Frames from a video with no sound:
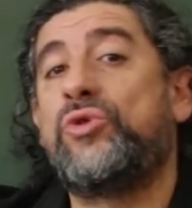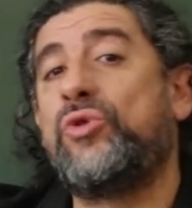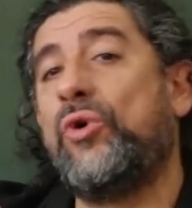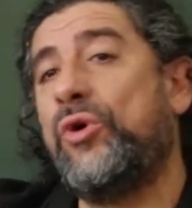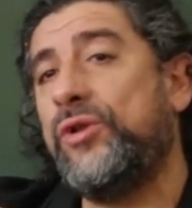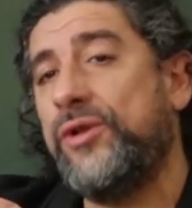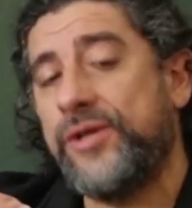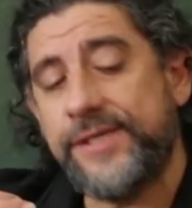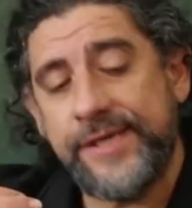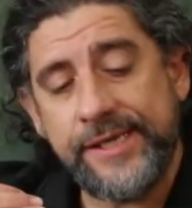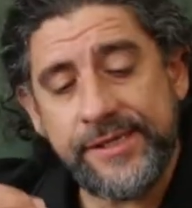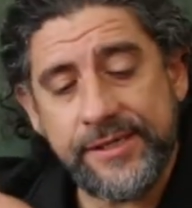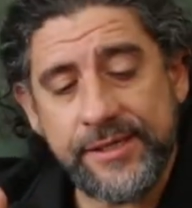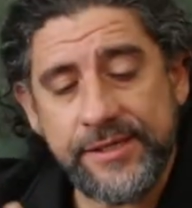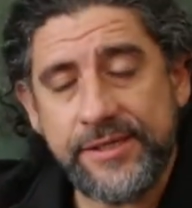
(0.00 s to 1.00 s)
todos
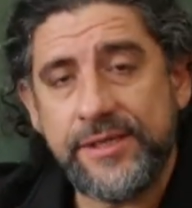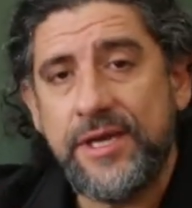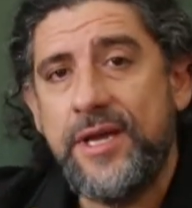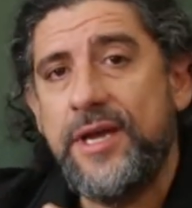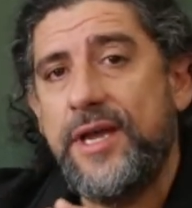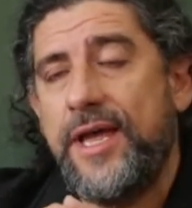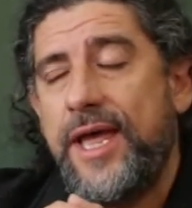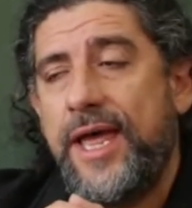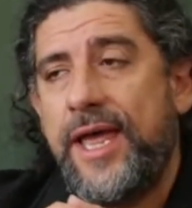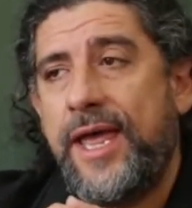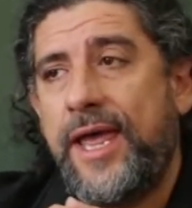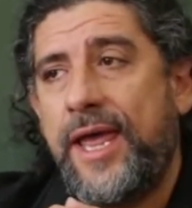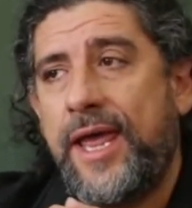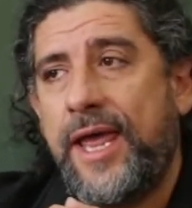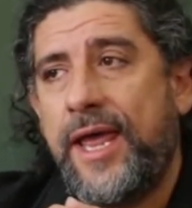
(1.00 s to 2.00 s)
esses,
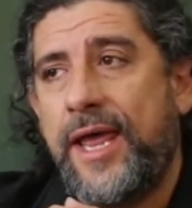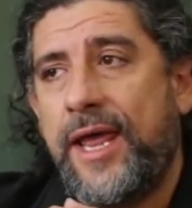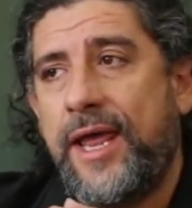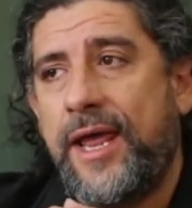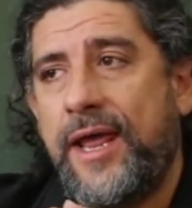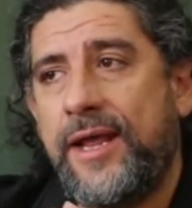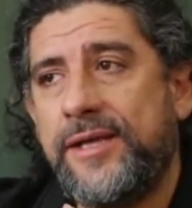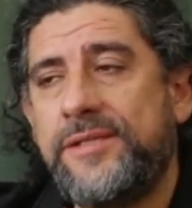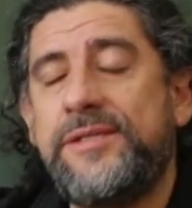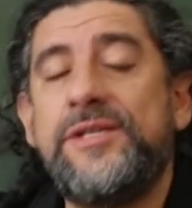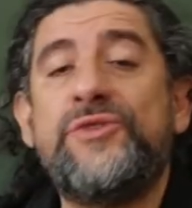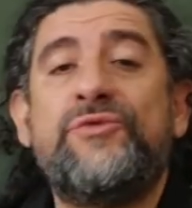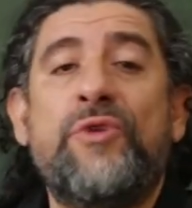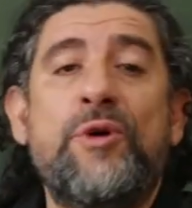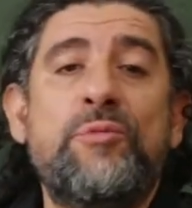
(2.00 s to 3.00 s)
é,
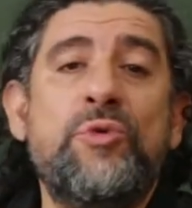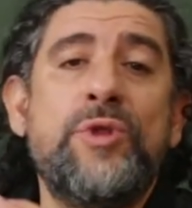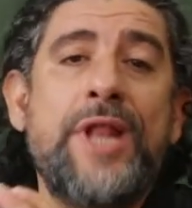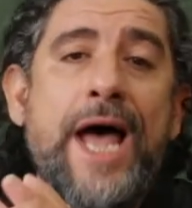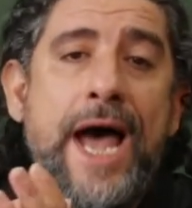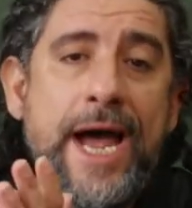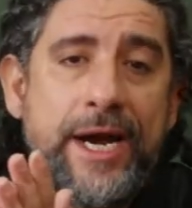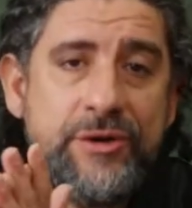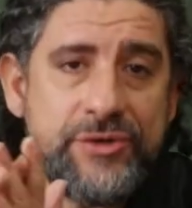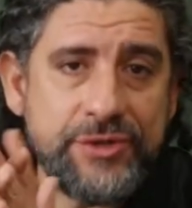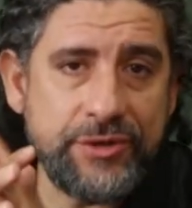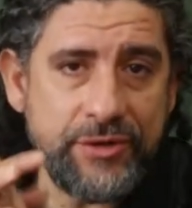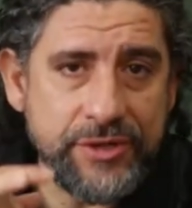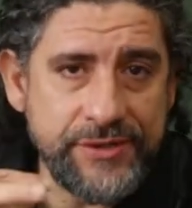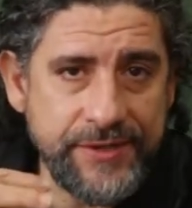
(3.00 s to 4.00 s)
esses formulários
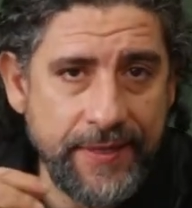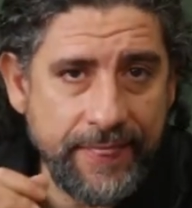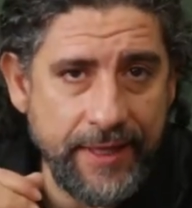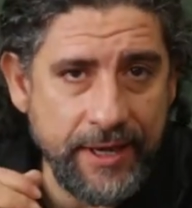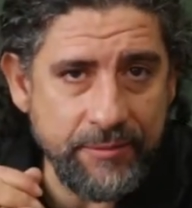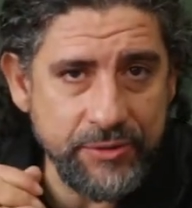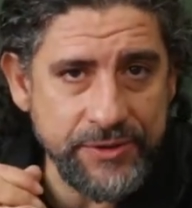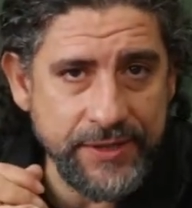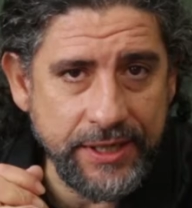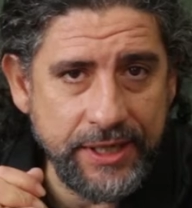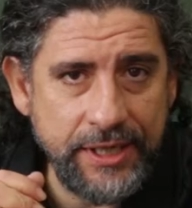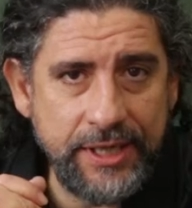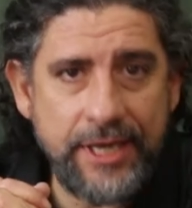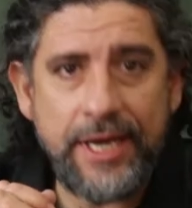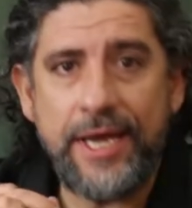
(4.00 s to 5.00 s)
que nós citamos
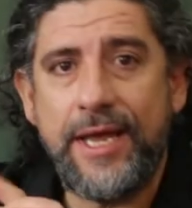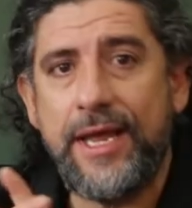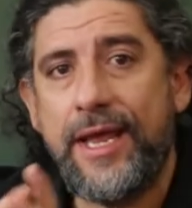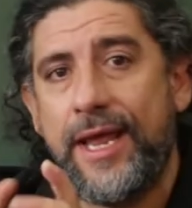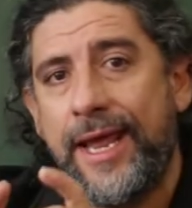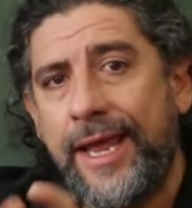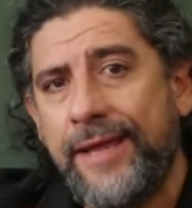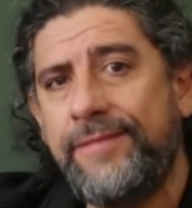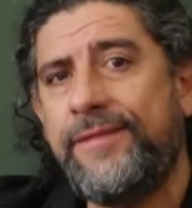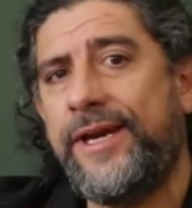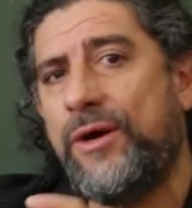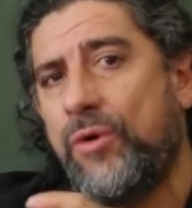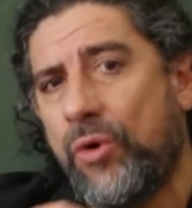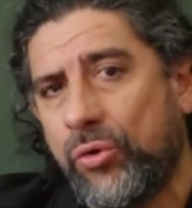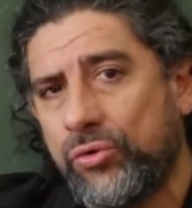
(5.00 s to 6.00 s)
aqui,
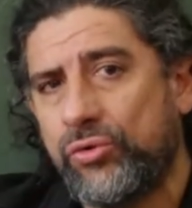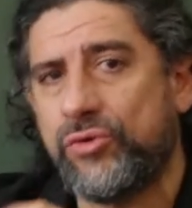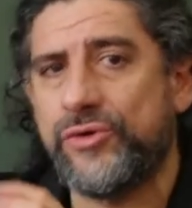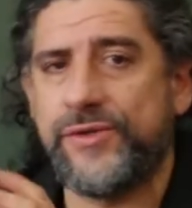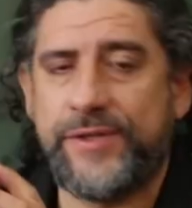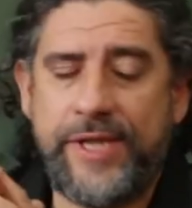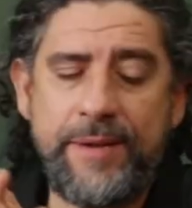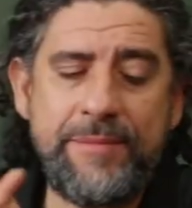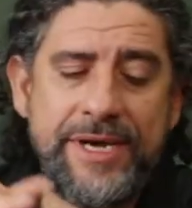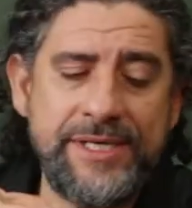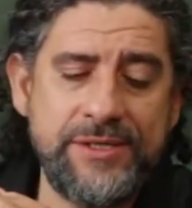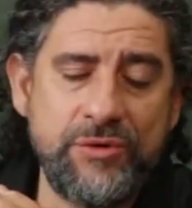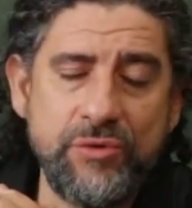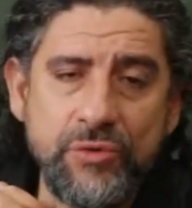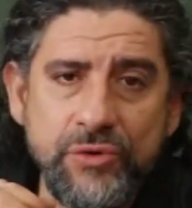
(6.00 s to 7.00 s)
entre outros. Tem
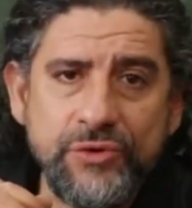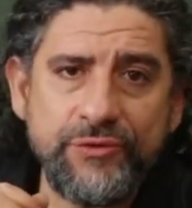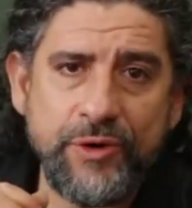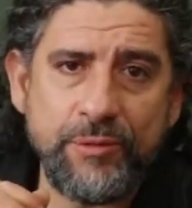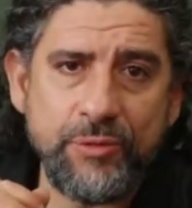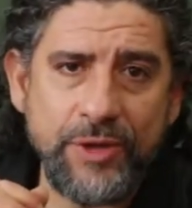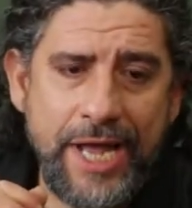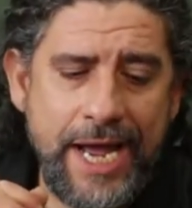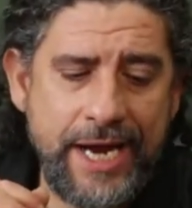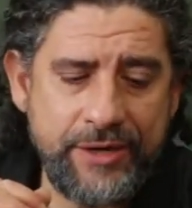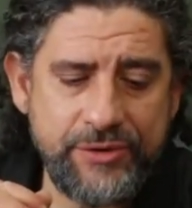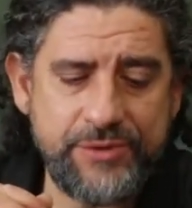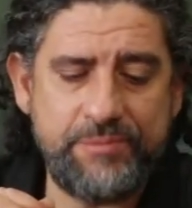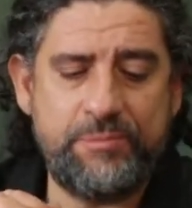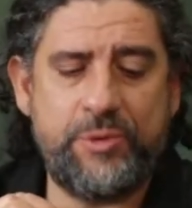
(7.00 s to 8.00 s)
mais alguns
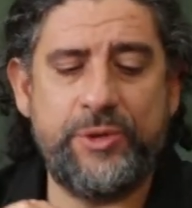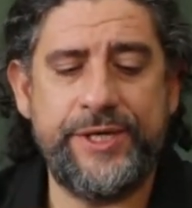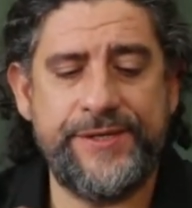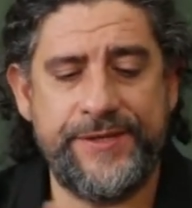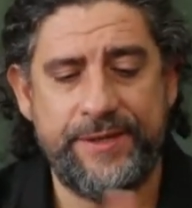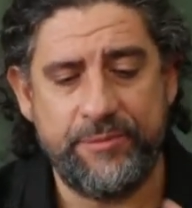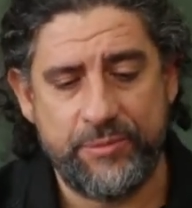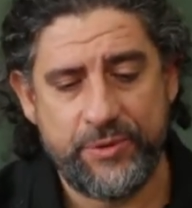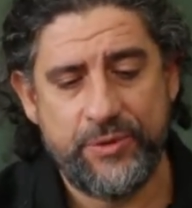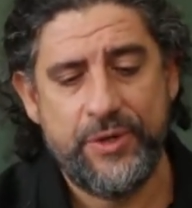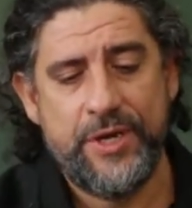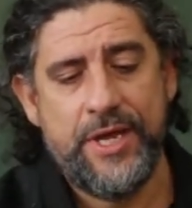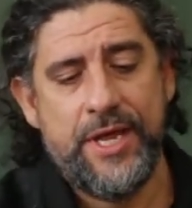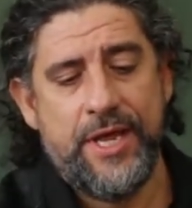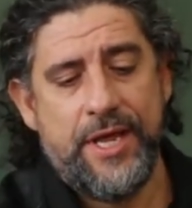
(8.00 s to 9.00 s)
formulários, por exemplo,
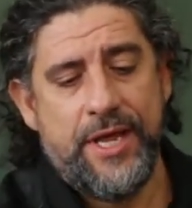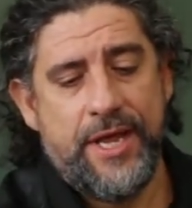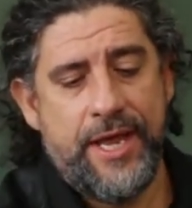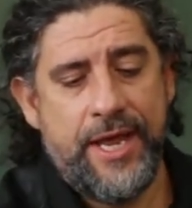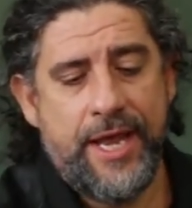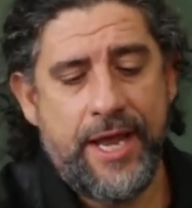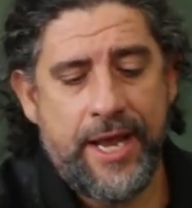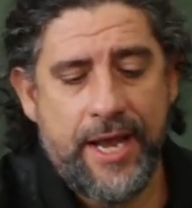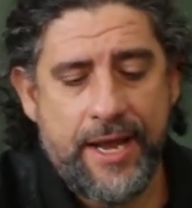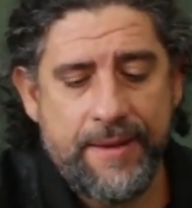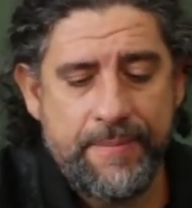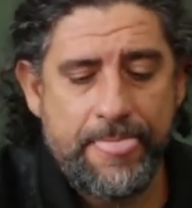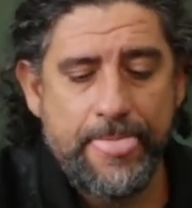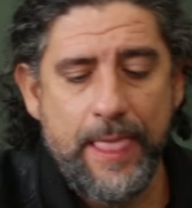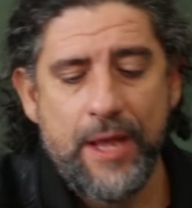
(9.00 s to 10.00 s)
é,
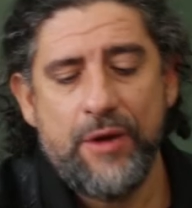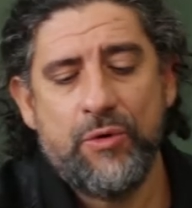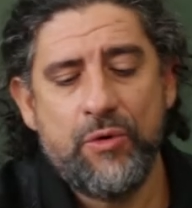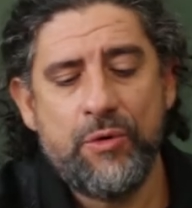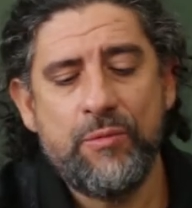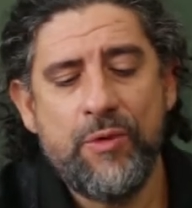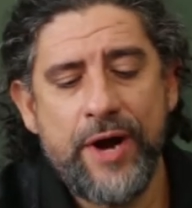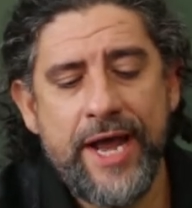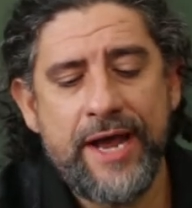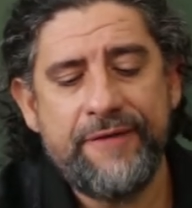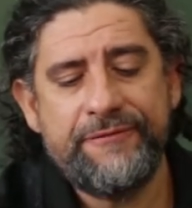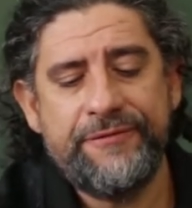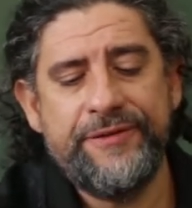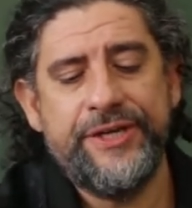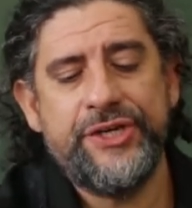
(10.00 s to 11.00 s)
como é a
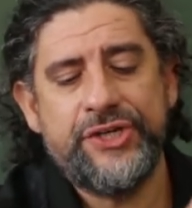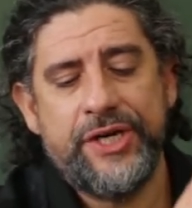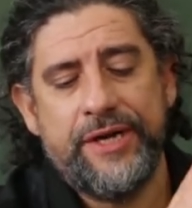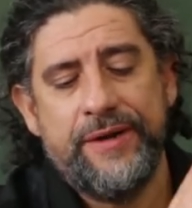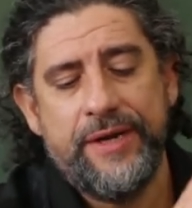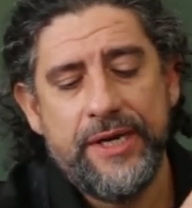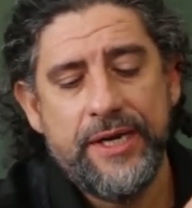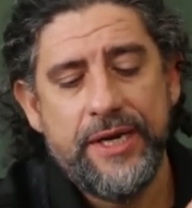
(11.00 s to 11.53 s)
ficha